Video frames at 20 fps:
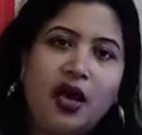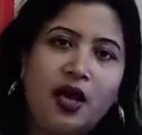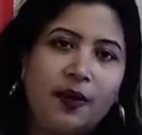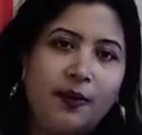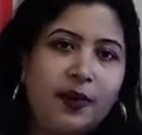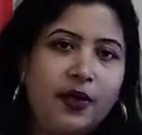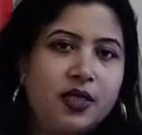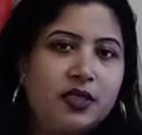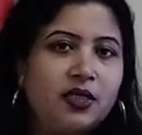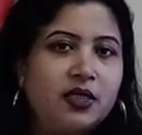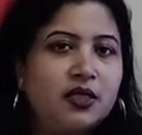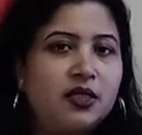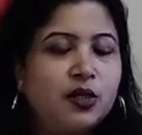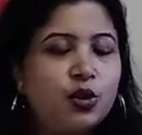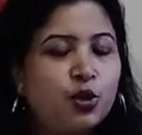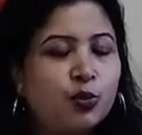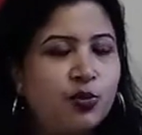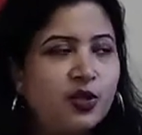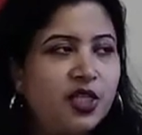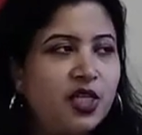আমরা তিনটা
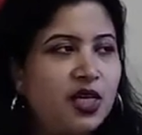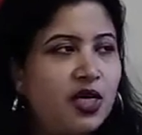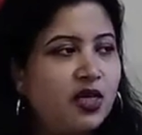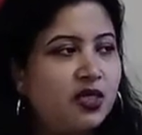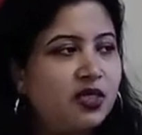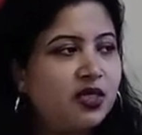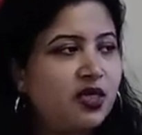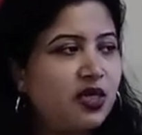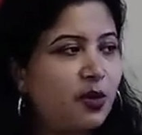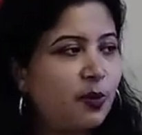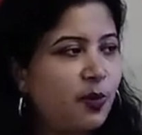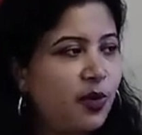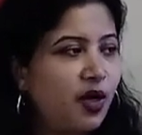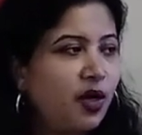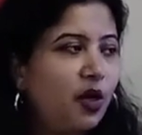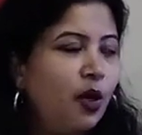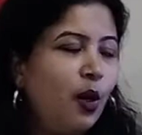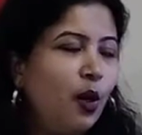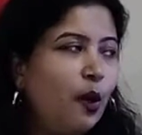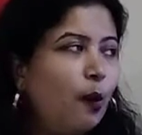টপিকই আজকে আমরা
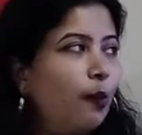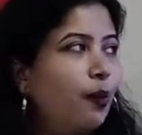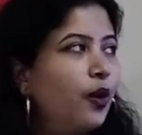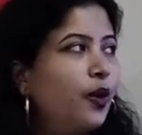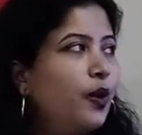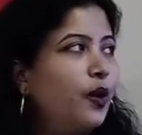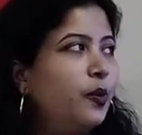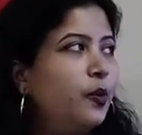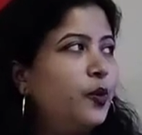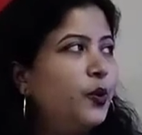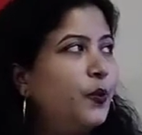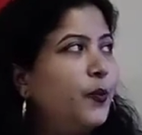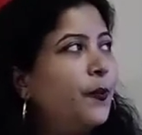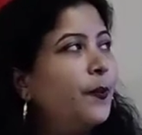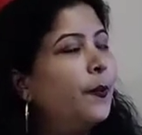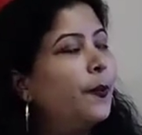পড়াবো